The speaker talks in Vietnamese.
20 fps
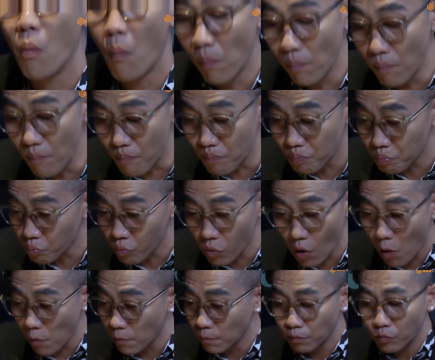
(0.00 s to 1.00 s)
Uhm.
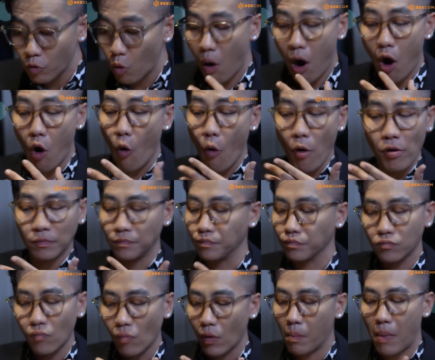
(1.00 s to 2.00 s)
wow
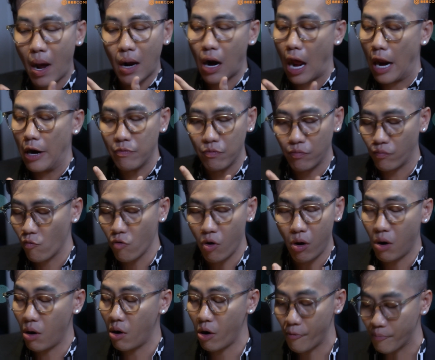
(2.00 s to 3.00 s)
mát lạnh
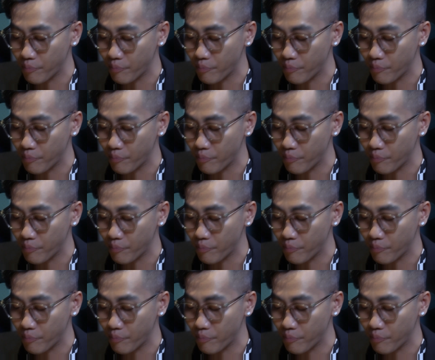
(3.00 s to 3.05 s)
wow.